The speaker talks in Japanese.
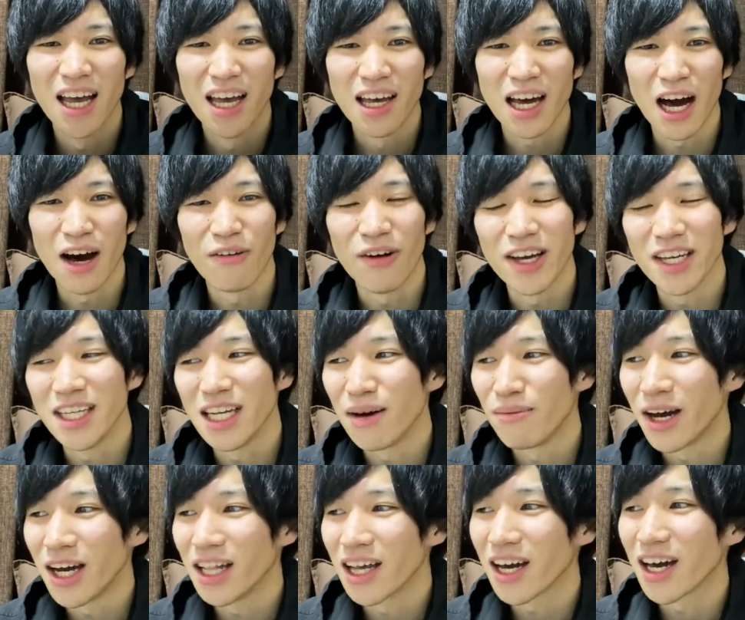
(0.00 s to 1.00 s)
可愛い名
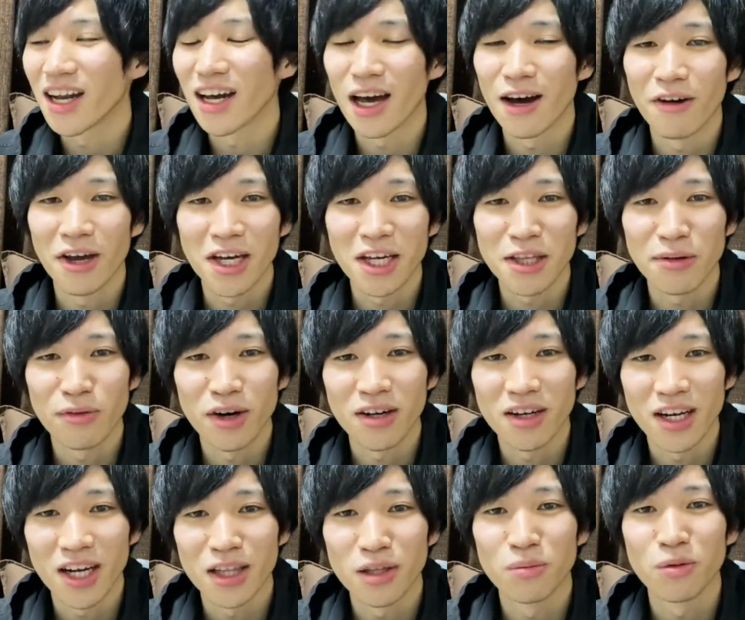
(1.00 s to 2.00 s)
前だから可愛がってもらえる
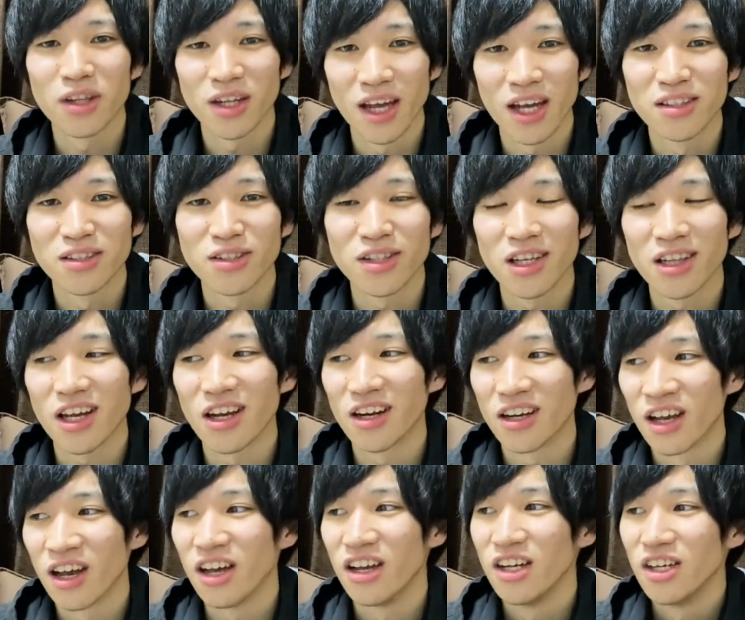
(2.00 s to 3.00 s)
かなと思ってね、つけたら
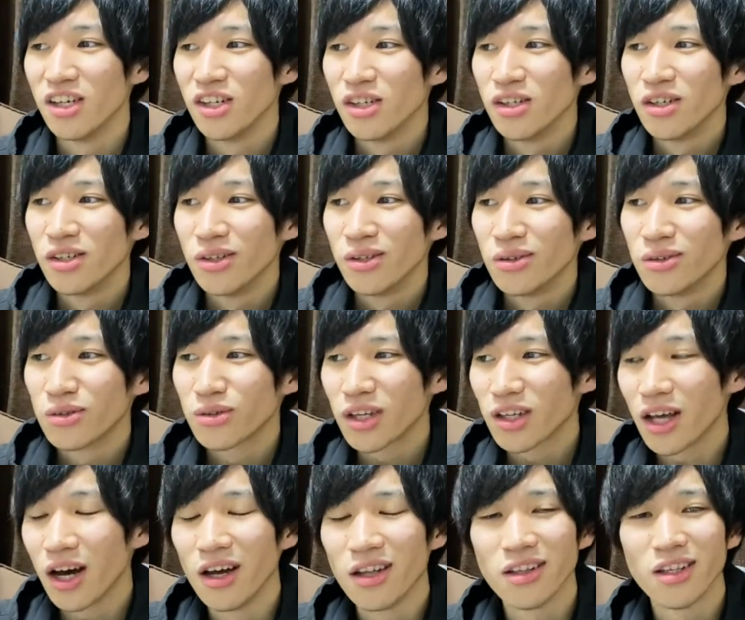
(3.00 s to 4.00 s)
ね、つけ
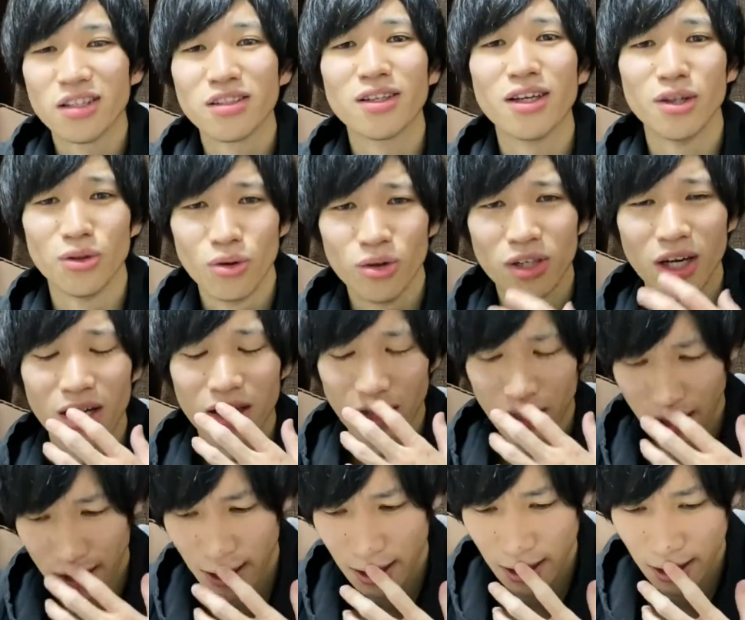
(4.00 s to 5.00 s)
たんですけど、なんか
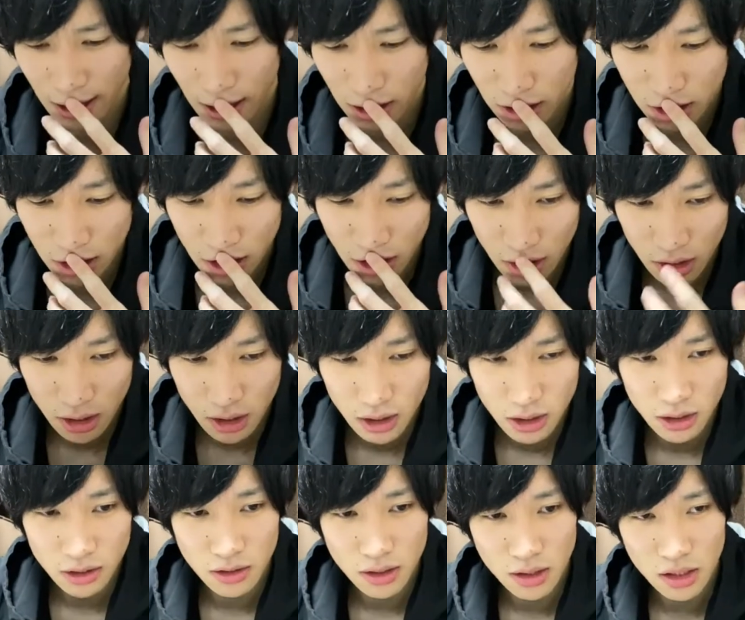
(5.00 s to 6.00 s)
ね、
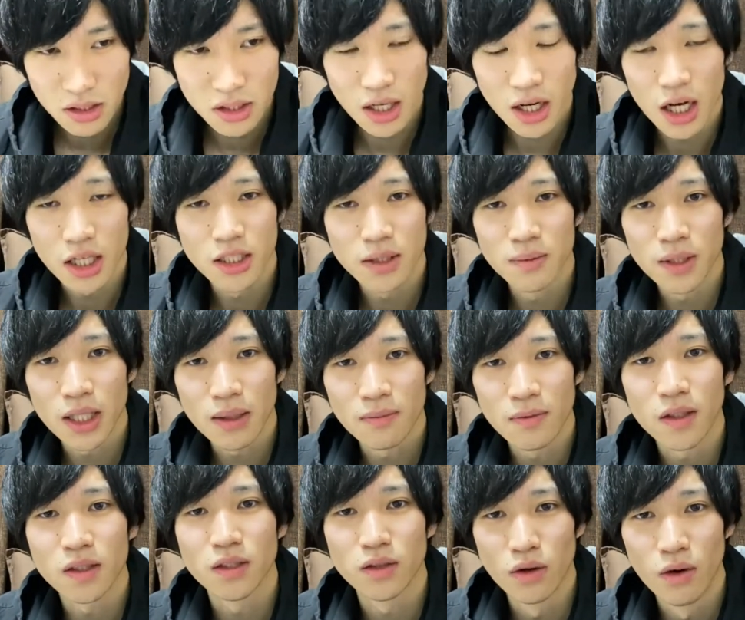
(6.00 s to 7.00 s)
いざ始めてみ
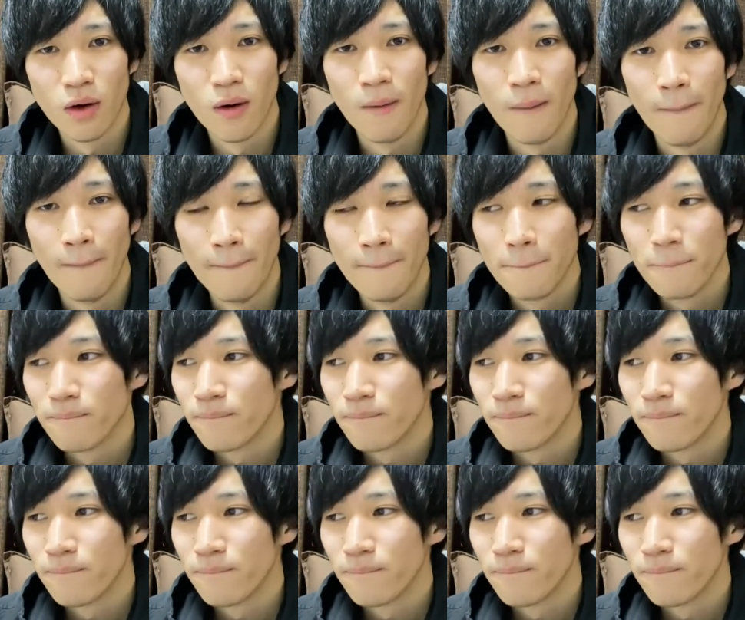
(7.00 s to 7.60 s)
ますと、